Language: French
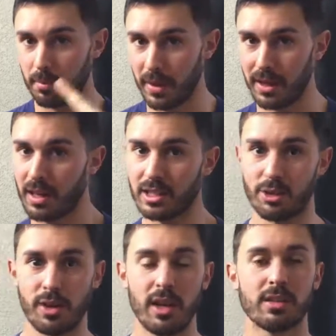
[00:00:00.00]

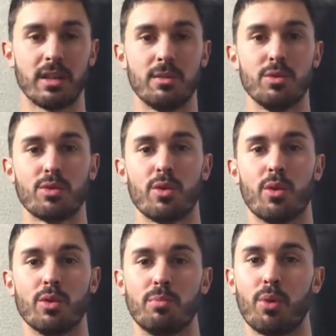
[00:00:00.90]
périarticulaires, c'est les muscles
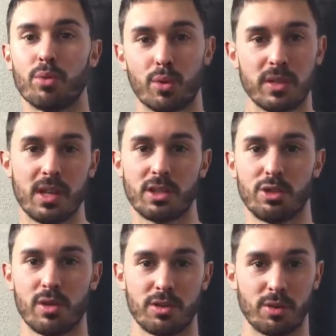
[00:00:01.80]
au pourtour des
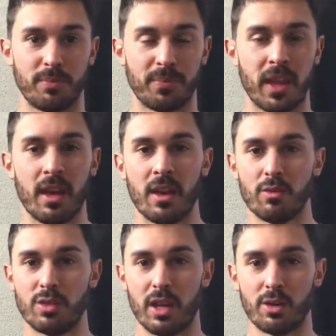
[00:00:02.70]
articulations.
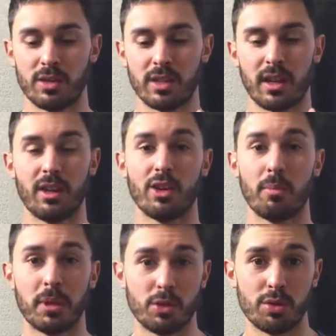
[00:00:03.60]
Vous allez aussi travailler en
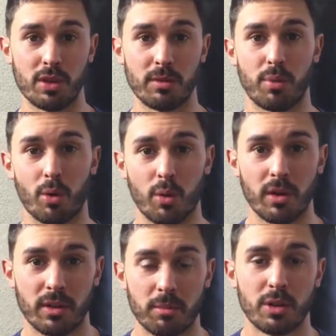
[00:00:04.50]
amplitude.
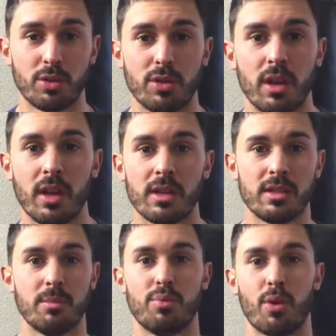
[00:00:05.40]
Pourquoi en amplitude
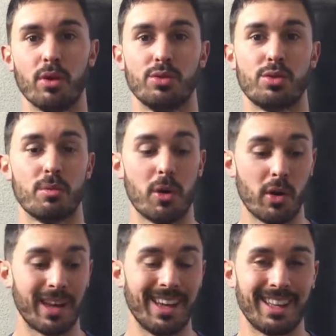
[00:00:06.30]
C'est pour
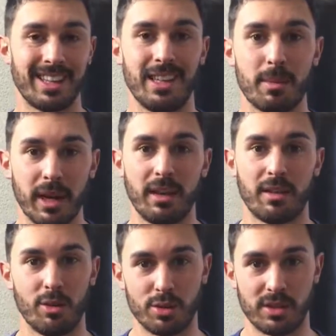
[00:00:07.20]
justement
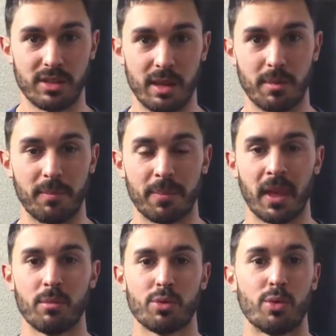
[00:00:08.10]
rééquilibrer le système.
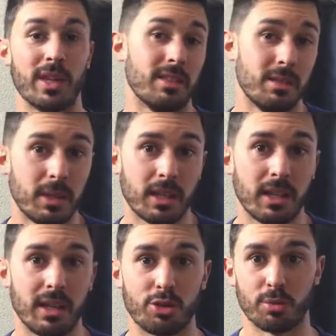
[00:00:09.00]
Parce qu'on est
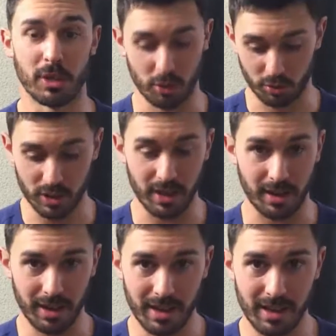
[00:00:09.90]
asymétrique l'être humain, donc vous allez
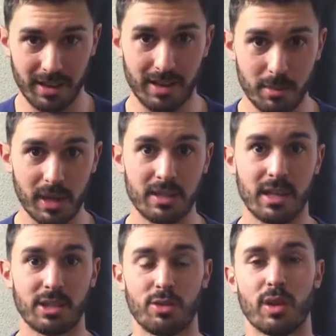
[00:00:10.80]
rééquilibrer les
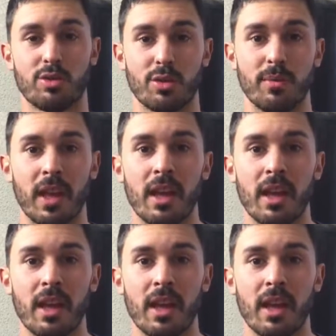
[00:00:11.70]
articulations.